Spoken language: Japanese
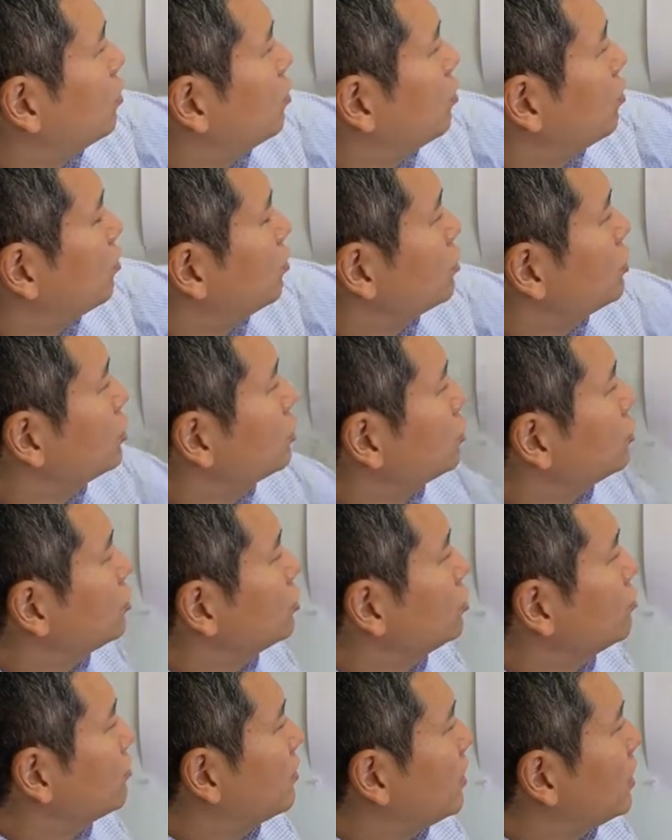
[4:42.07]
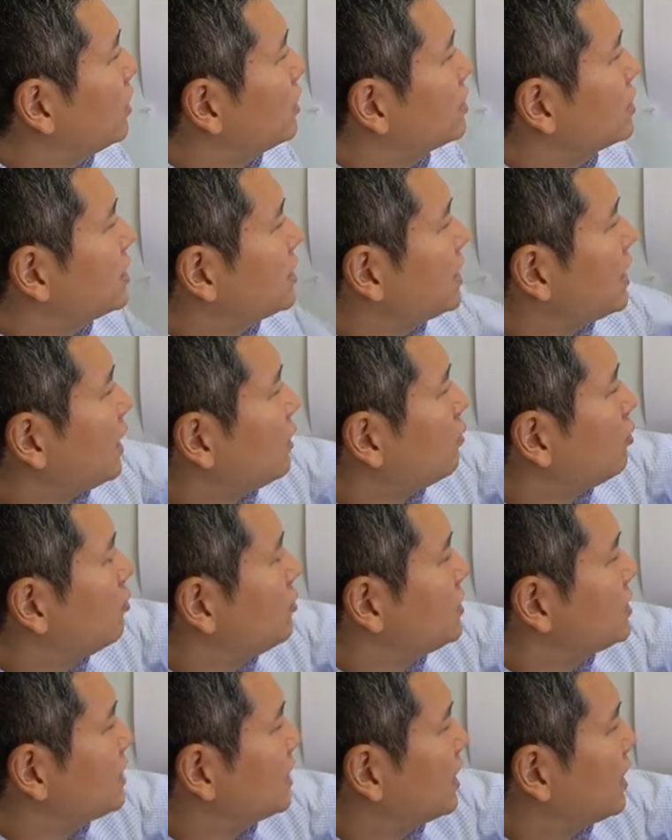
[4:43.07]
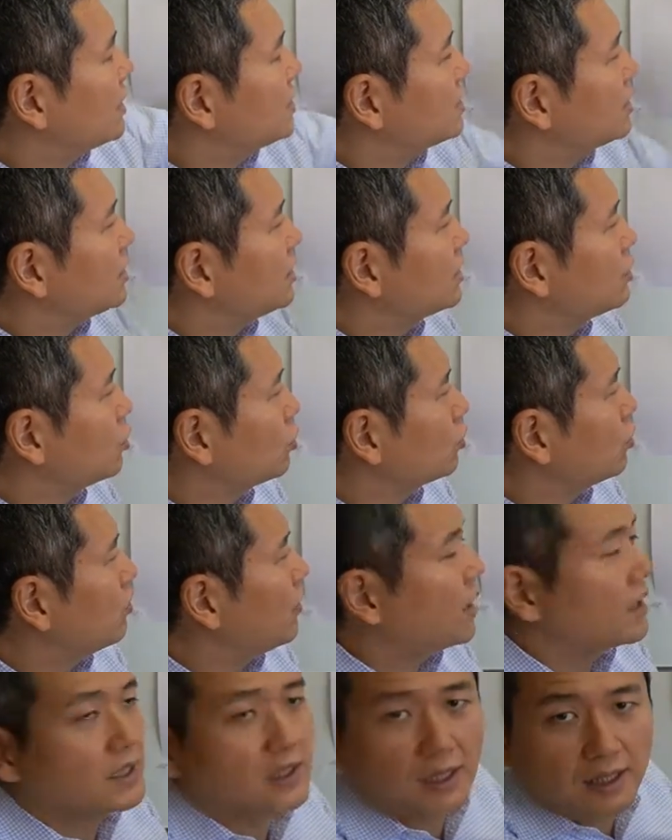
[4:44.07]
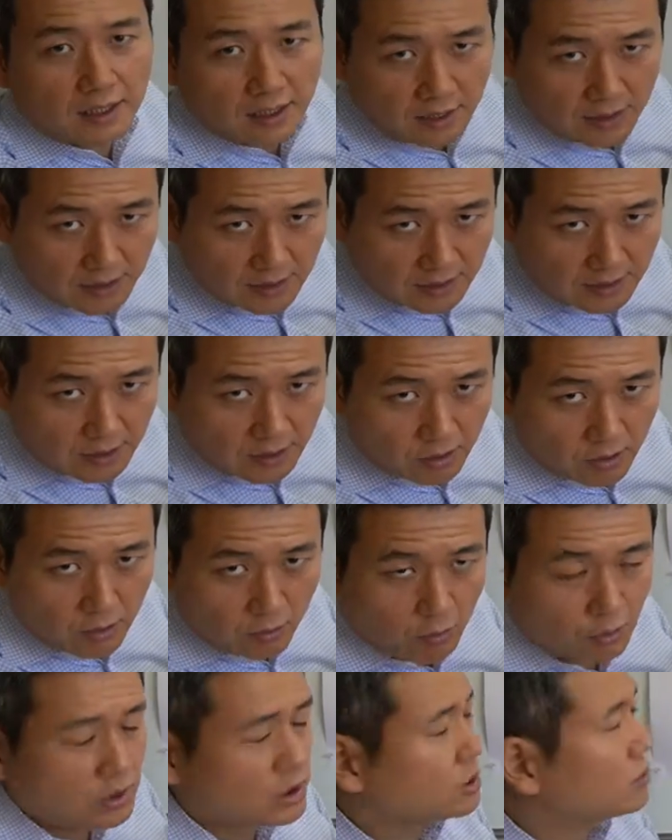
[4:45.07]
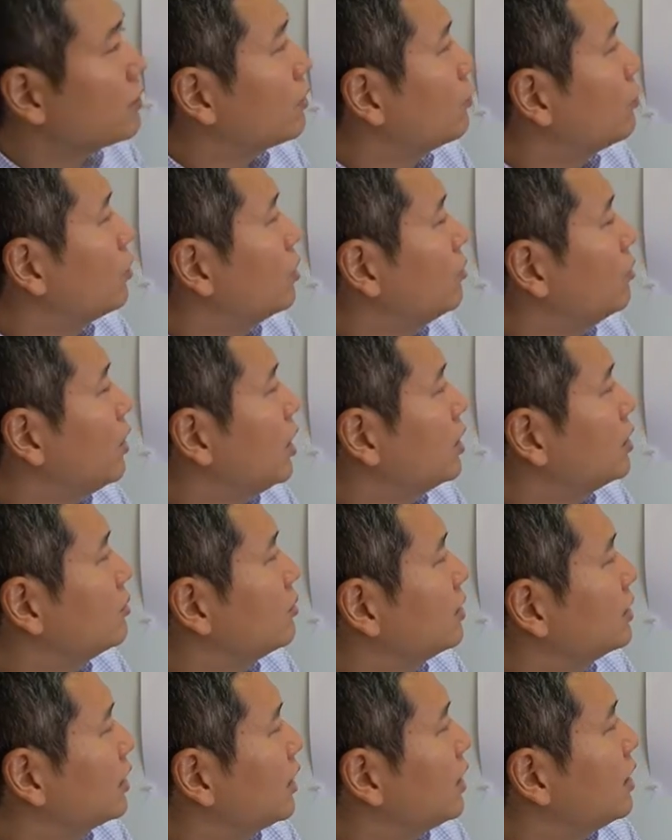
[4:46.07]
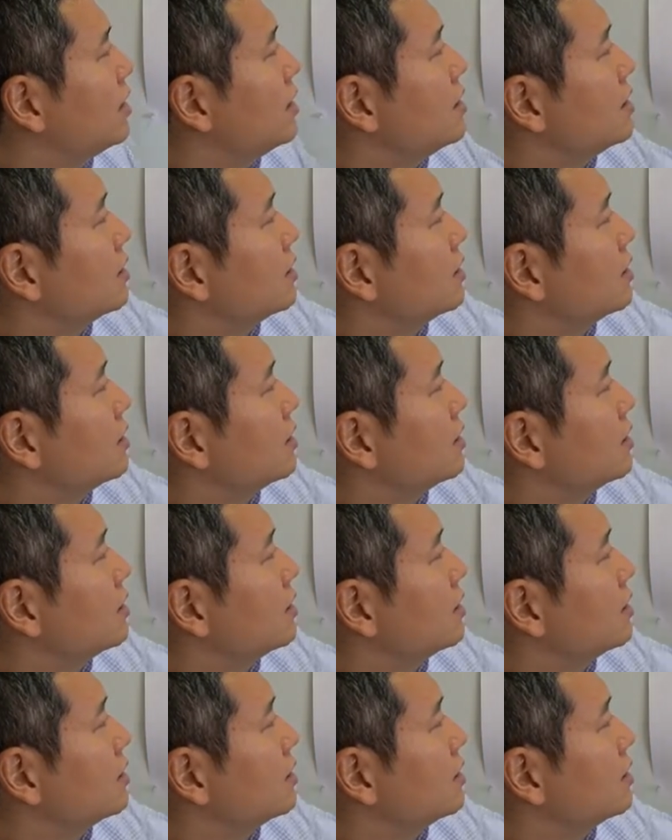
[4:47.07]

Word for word: の交流というのは期間も短いしちょっとマイナーなんですけれども実はこれもあくまで